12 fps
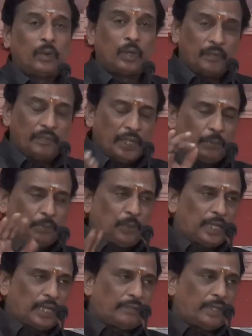ஒரு
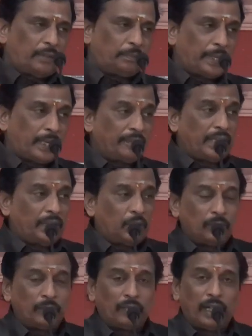விழிப்புணர்வை பெற
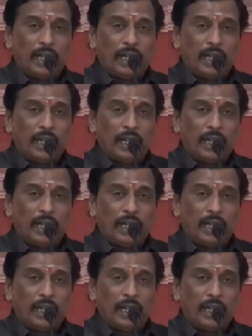வேண்டும்